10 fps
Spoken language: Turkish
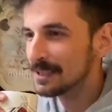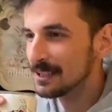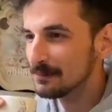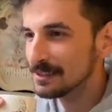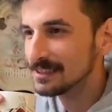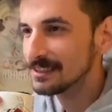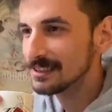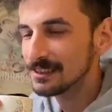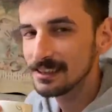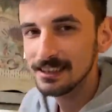ya açıklama daha
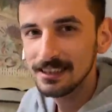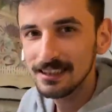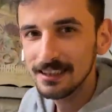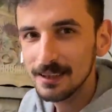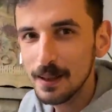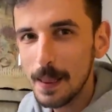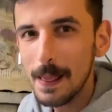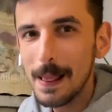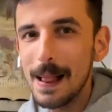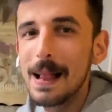yapalım mı? Aramızda bir
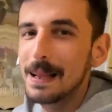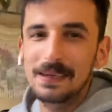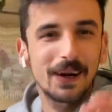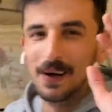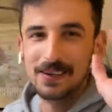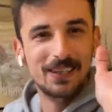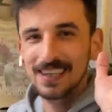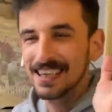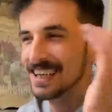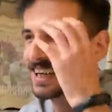problem yok. yok
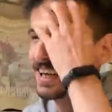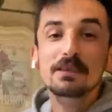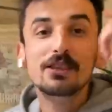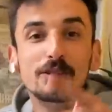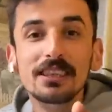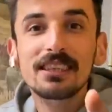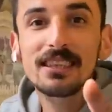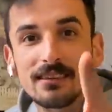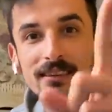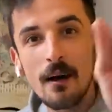bir
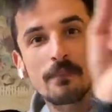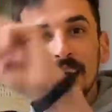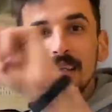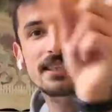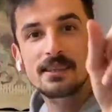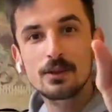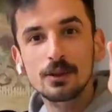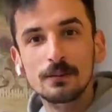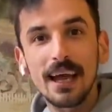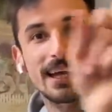sonraki thumbnail'ı
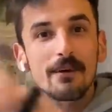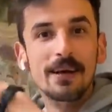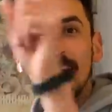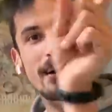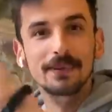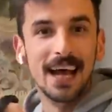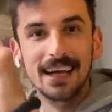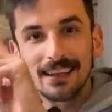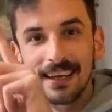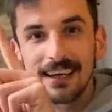istiyorum. Egemen abi
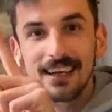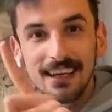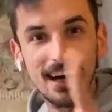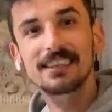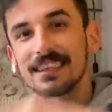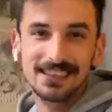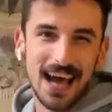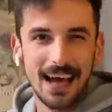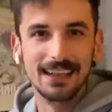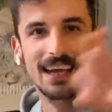nerede? Nerede? Evet Adam evet
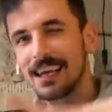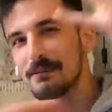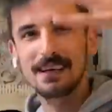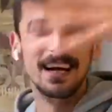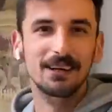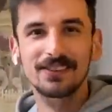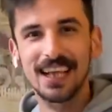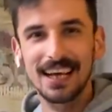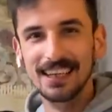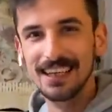nerede? böyle devam Egemen edeceğim.
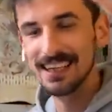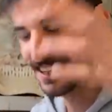Nerede?